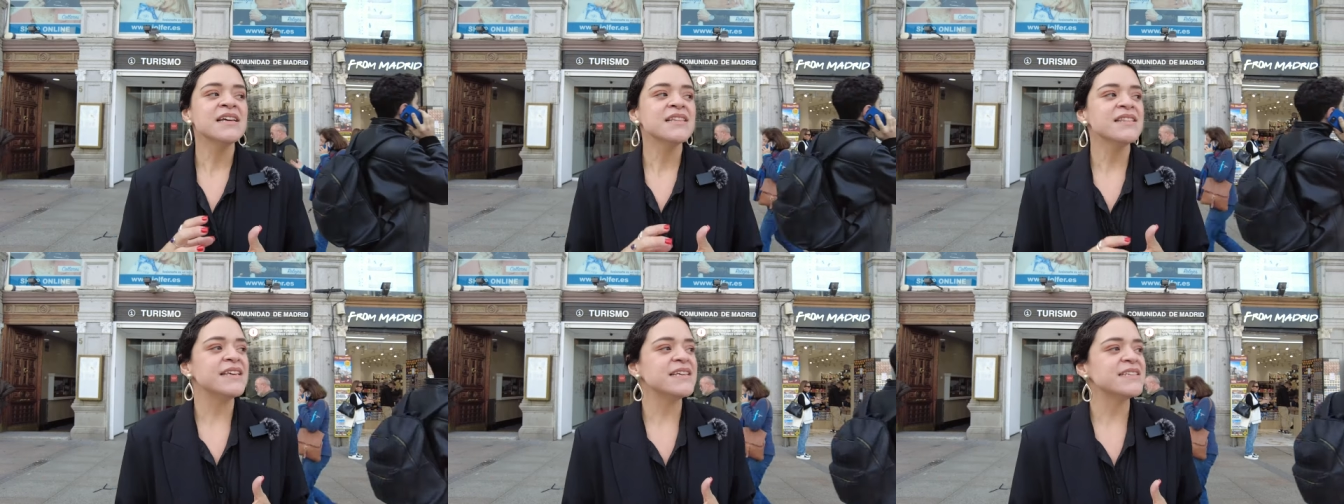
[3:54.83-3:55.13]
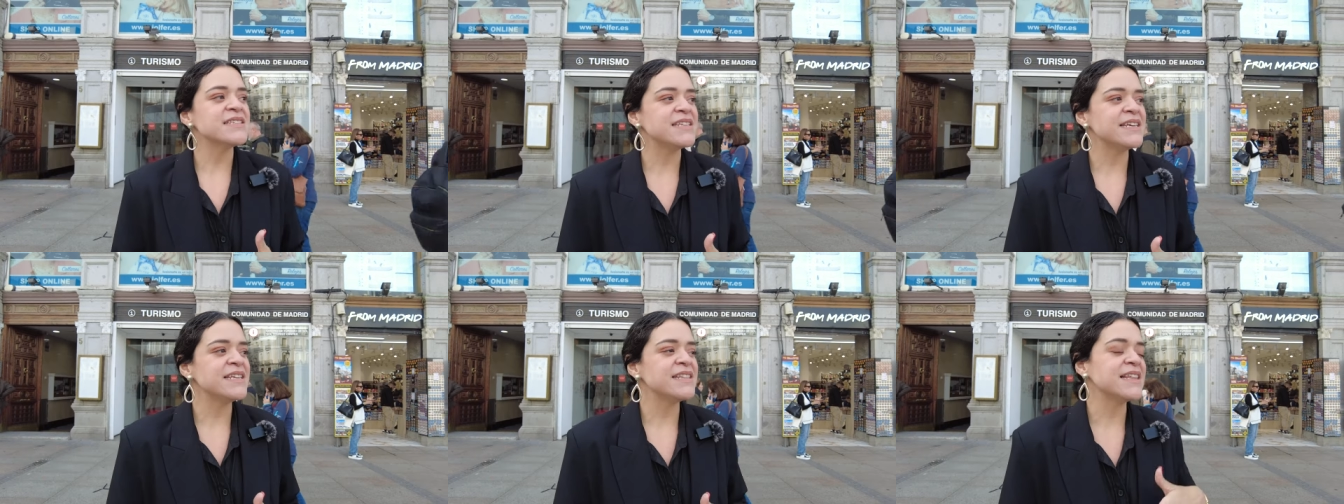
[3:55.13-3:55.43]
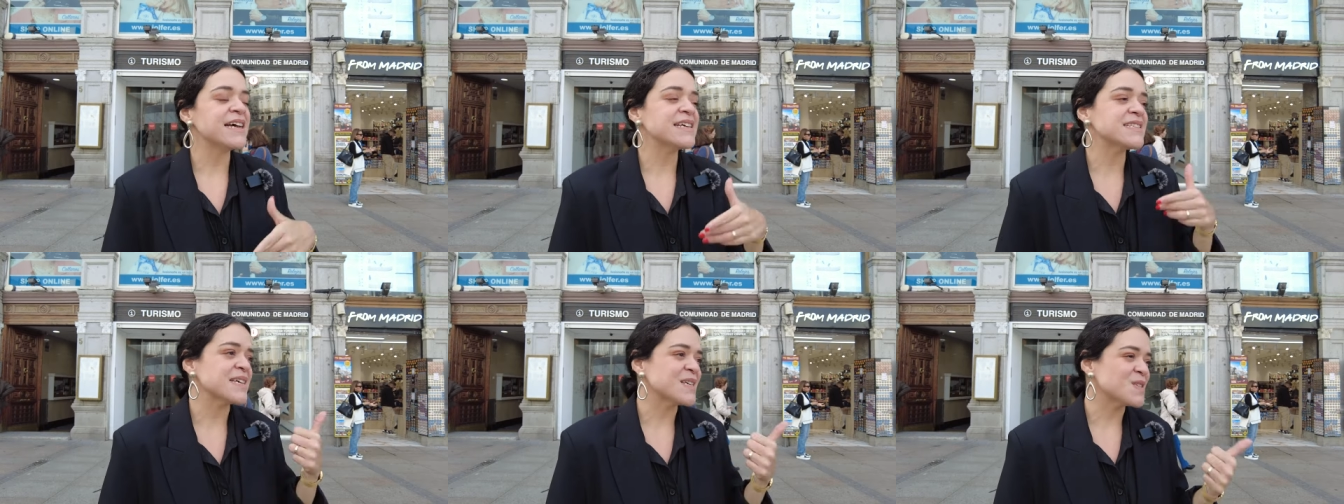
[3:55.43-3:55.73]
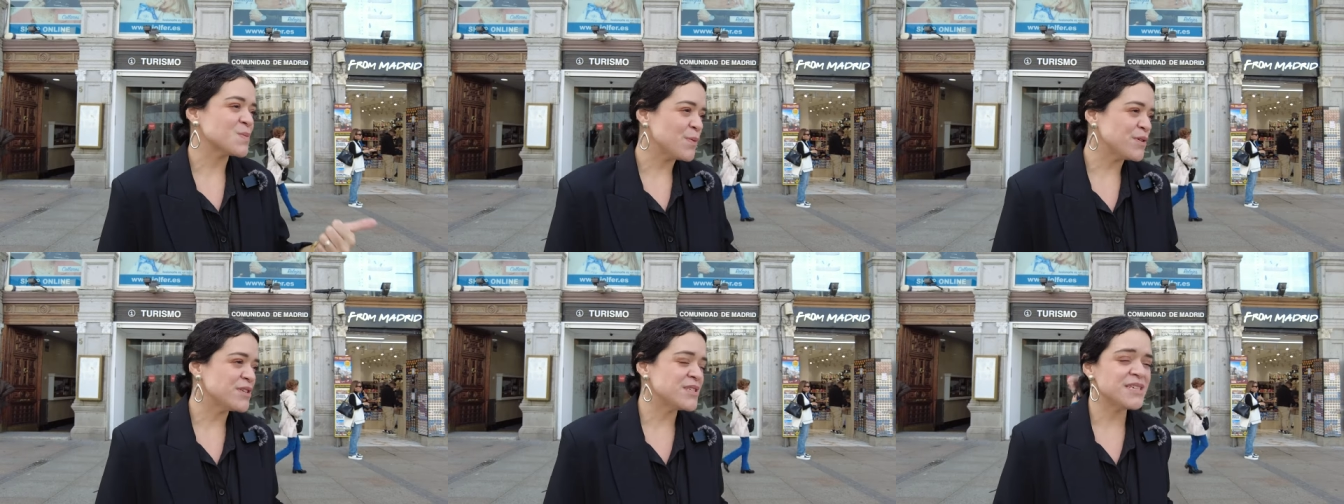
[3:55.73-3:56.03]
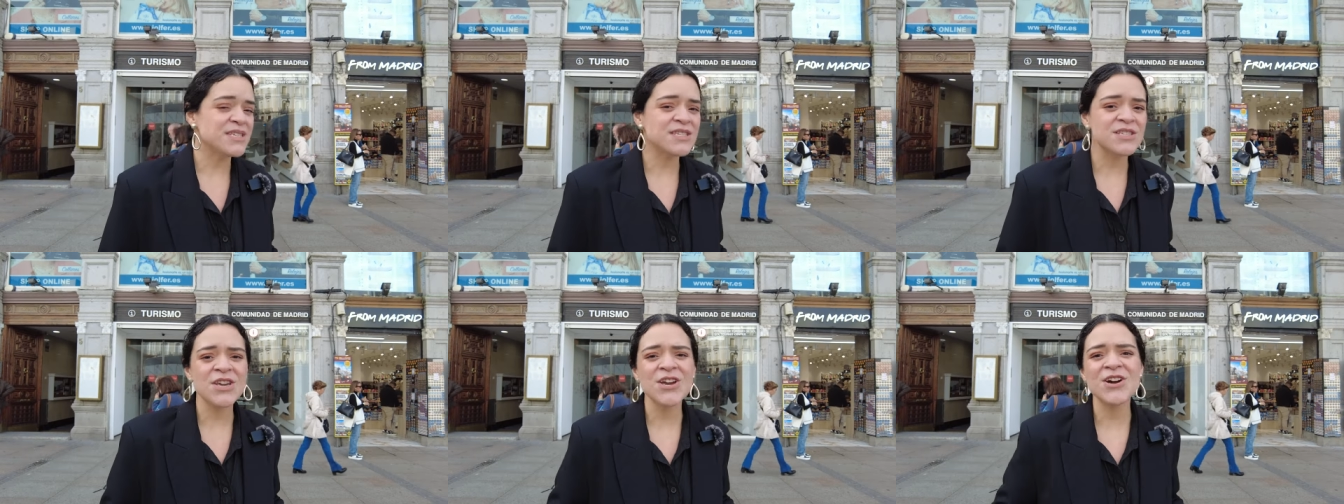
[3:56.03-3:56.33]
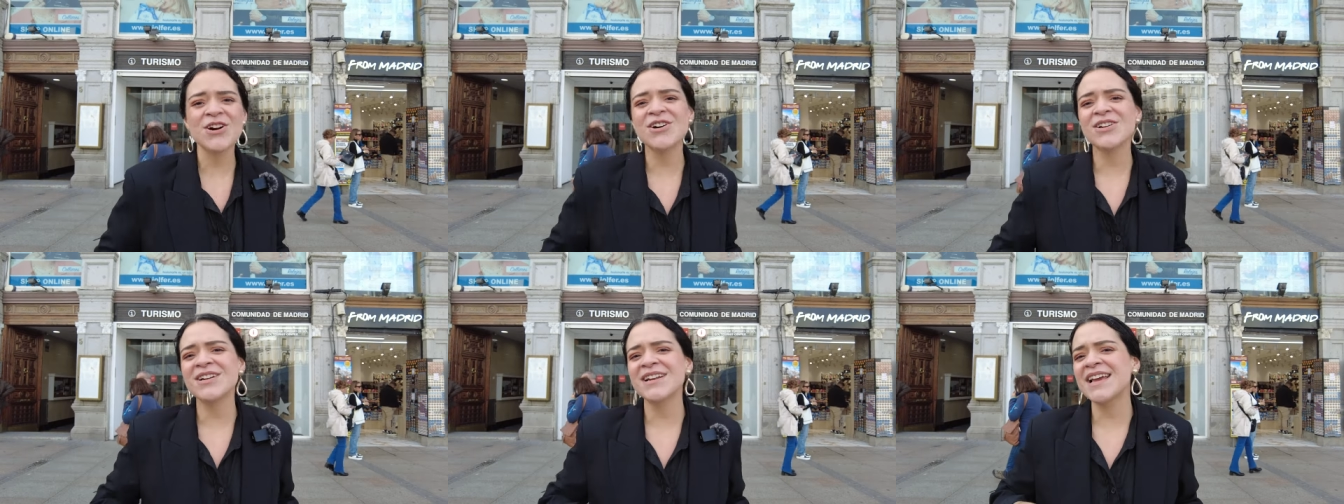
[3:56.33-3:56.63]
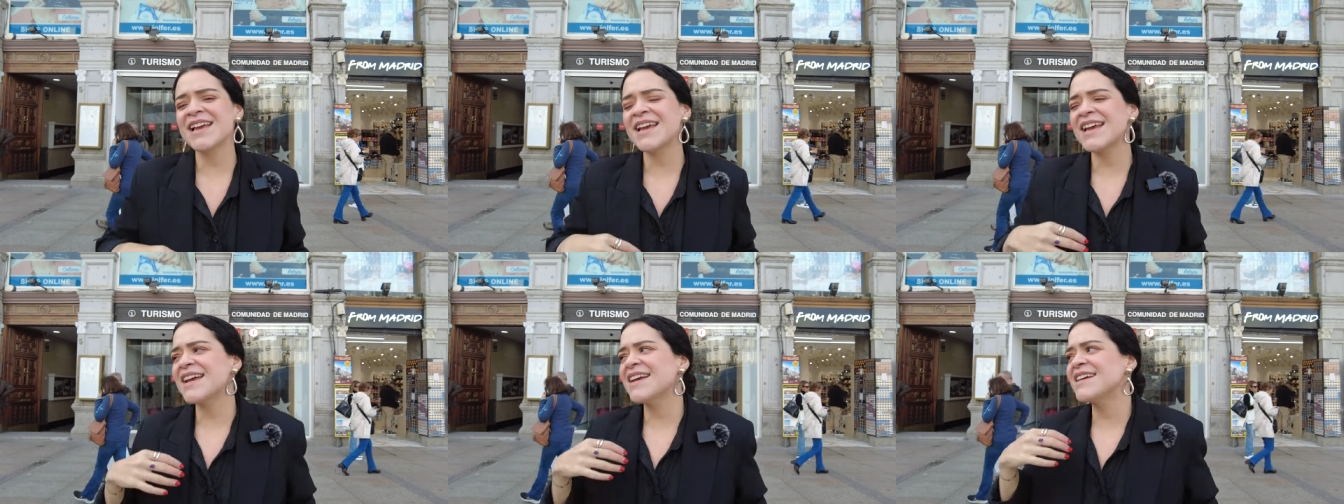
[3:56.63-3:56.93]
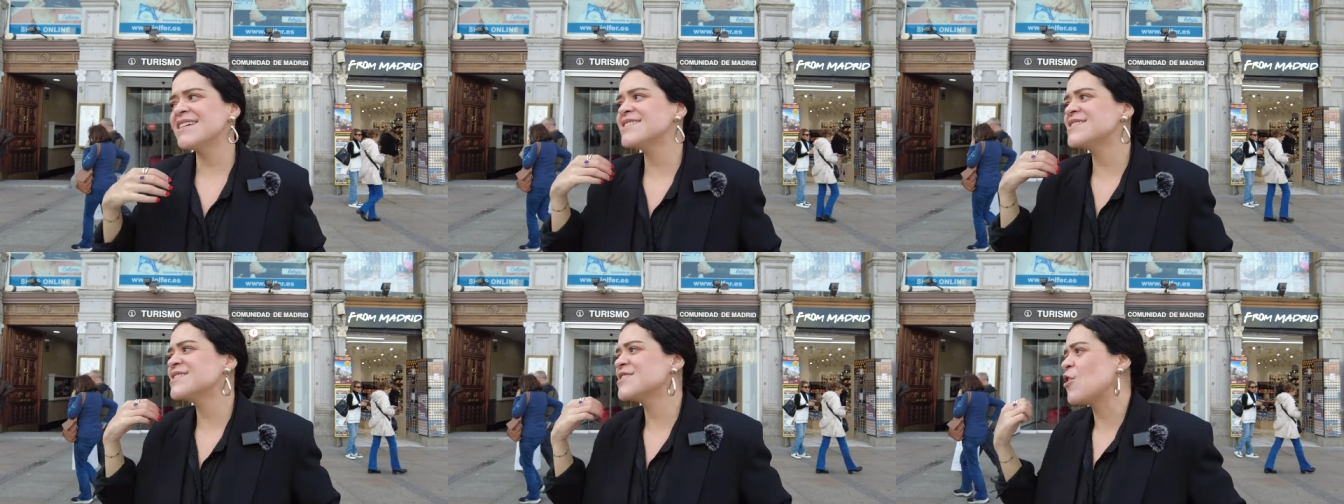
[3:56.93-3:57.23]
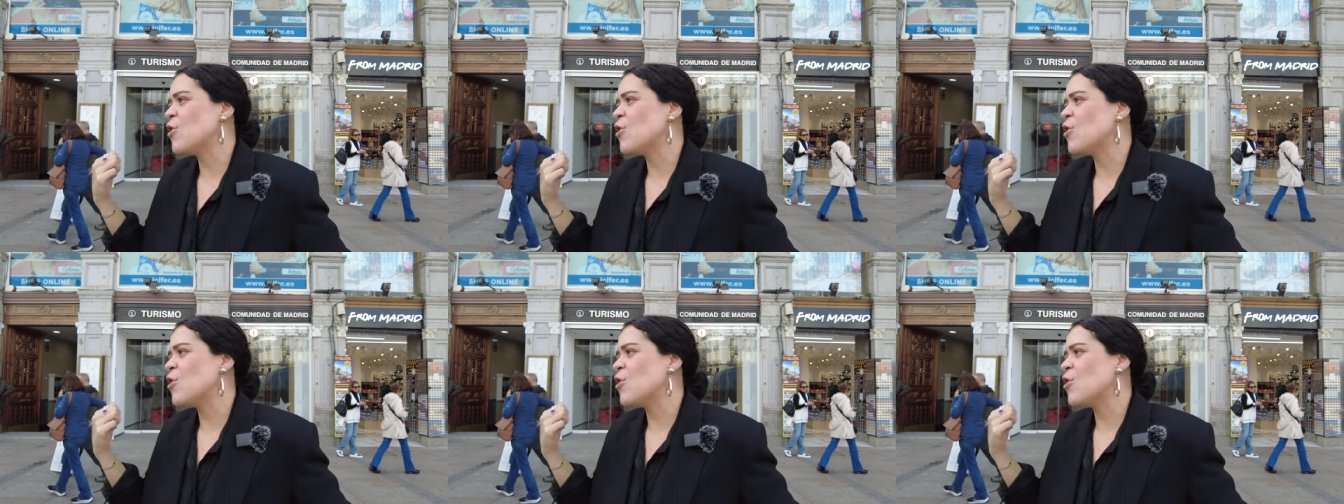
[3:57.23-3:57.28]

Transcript: distintas exposiciones,